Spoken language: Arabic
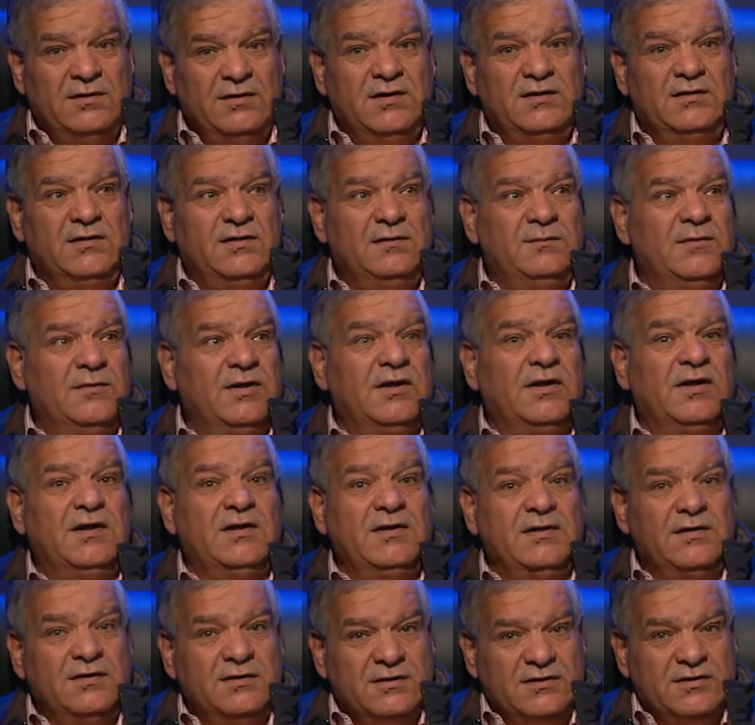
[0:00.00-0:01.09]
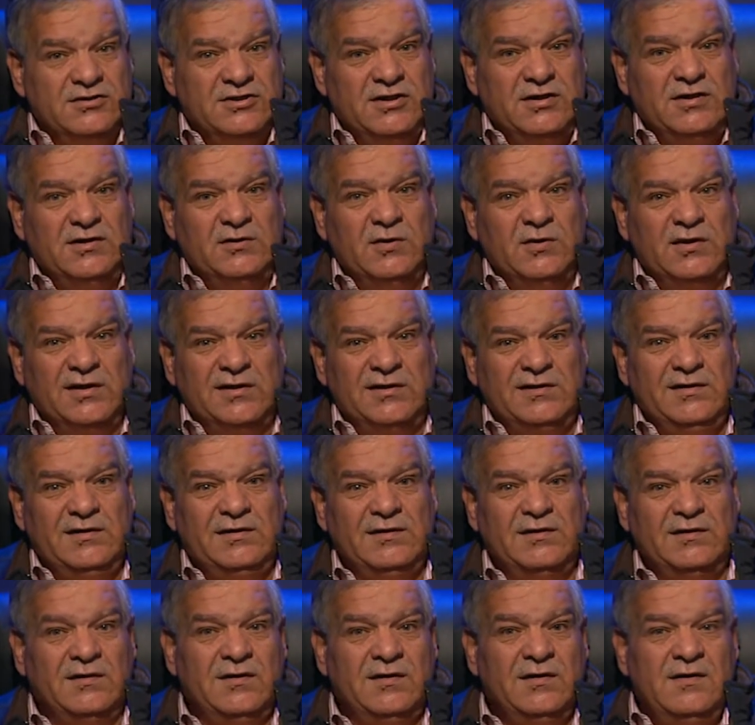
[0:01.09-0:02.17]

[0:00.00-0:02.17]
هذا المكان رجع لورا كثير